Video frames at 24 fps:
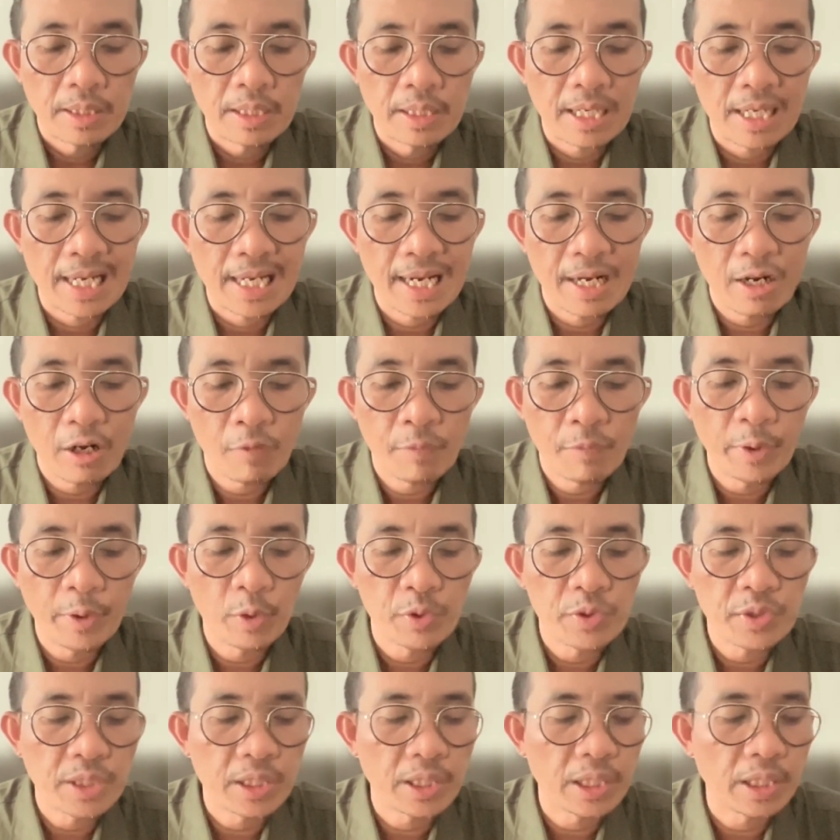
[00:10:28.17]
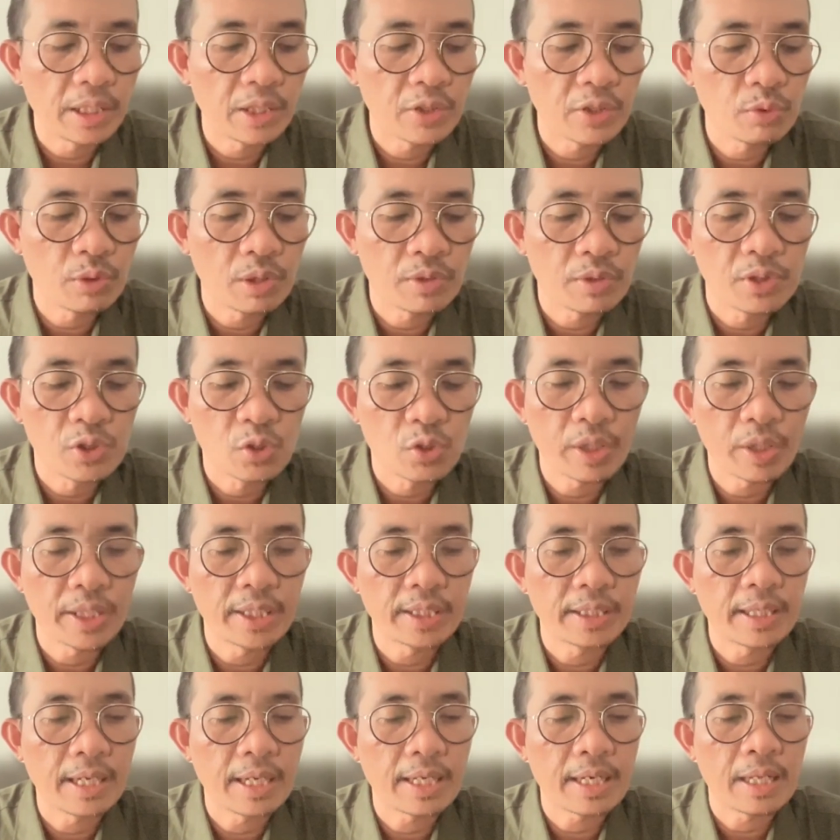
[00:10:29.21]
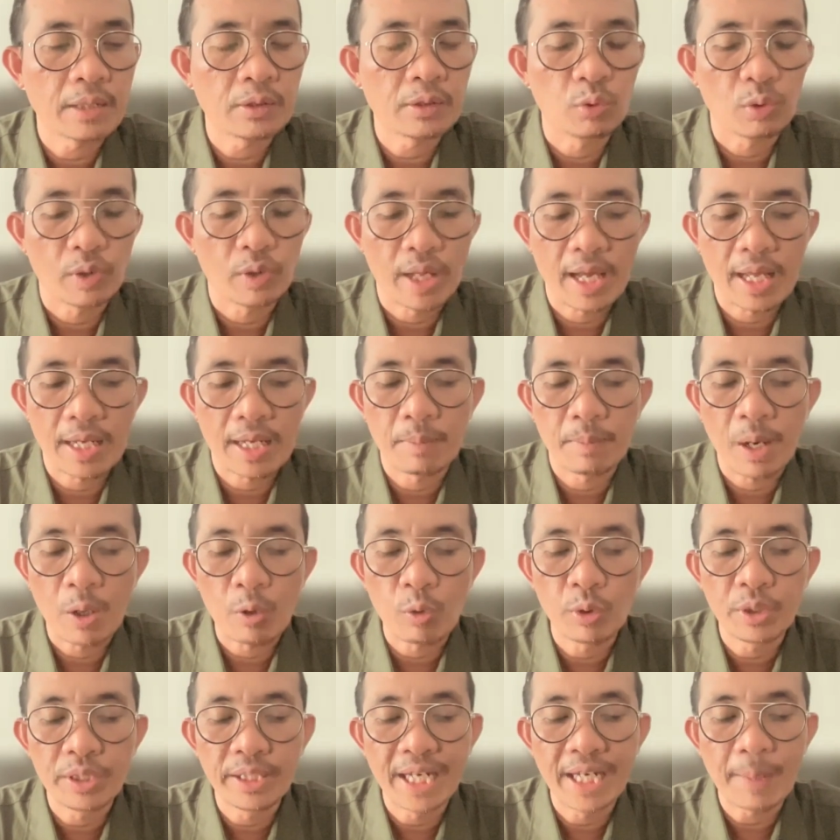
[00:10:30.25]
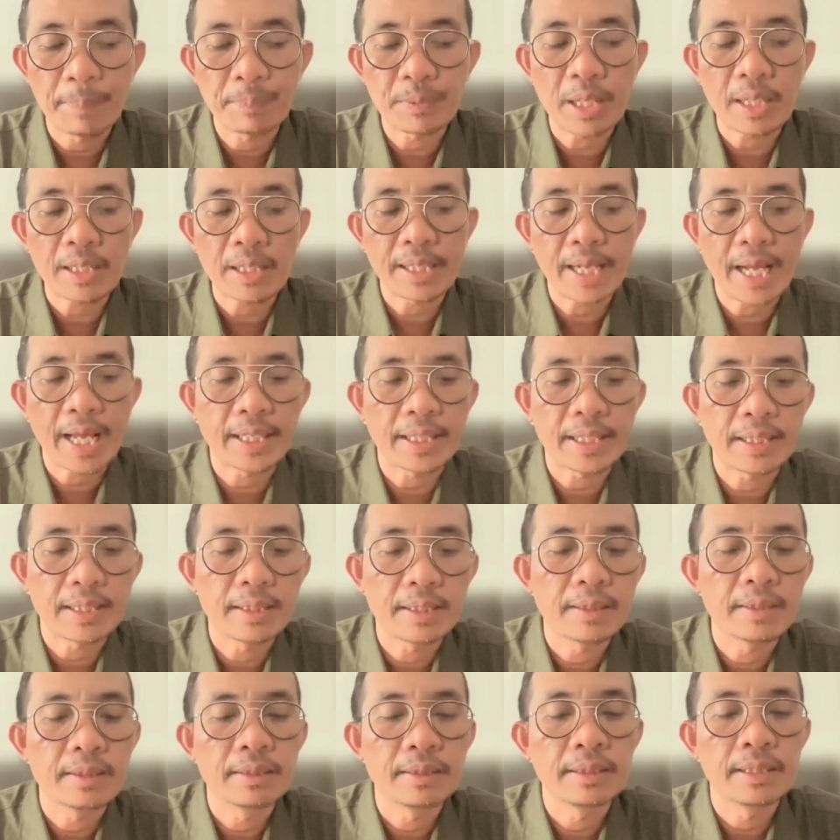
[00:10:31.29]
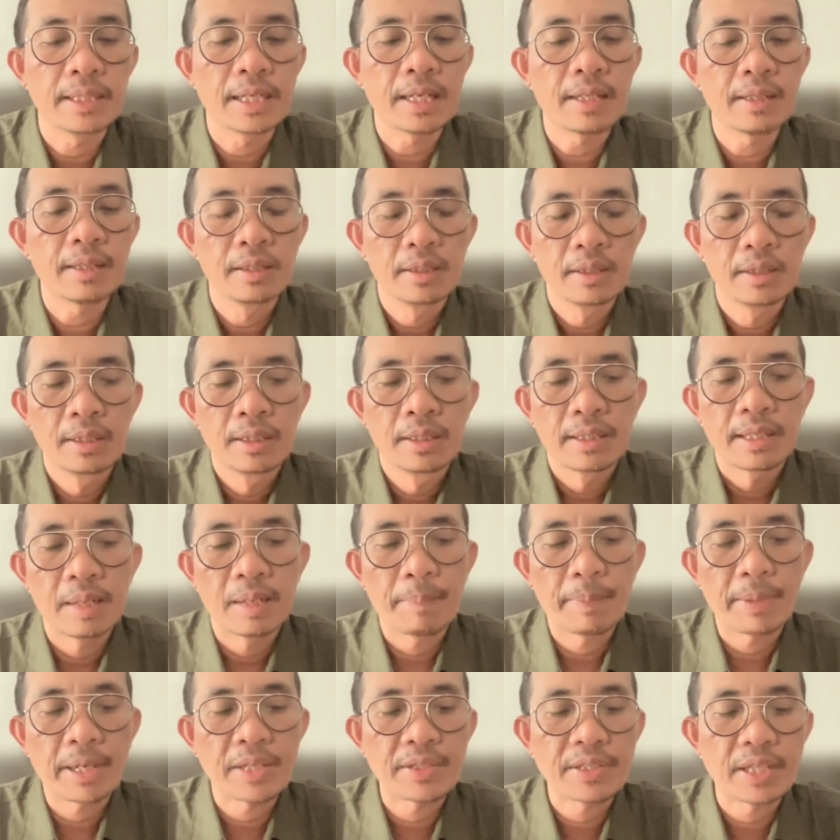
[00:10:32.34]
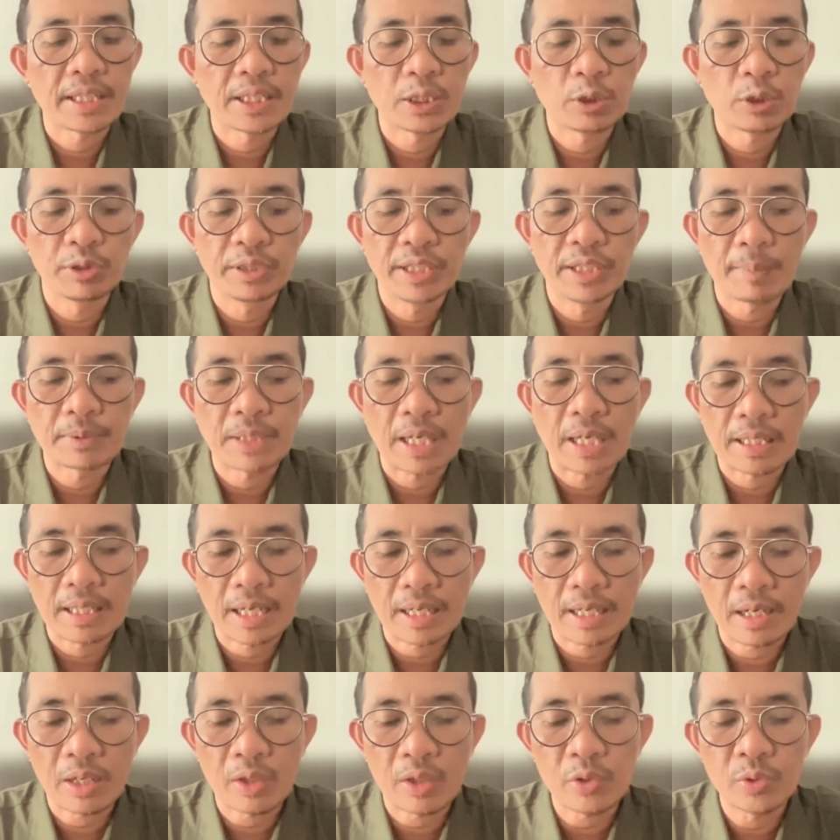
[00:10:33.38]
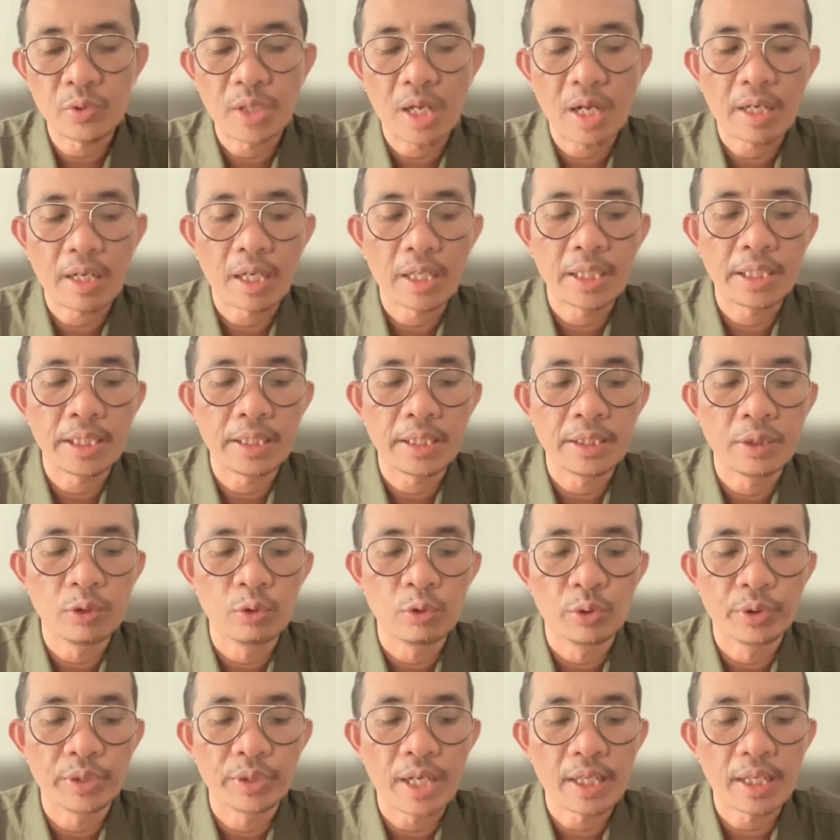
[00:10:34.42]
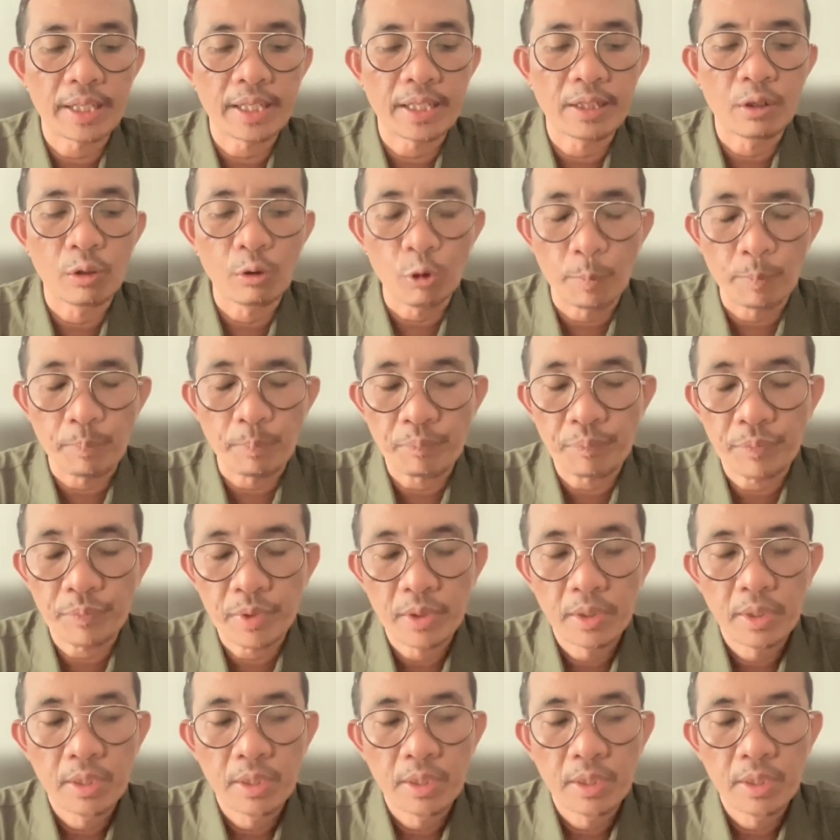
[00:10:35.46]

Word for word: Nah, kalau video screen sudah sesuai dengan aturan, baru didaftarkan, ya. Nah, pada saat itu didaftarkan, Anda juga akan di, diundang ke grup.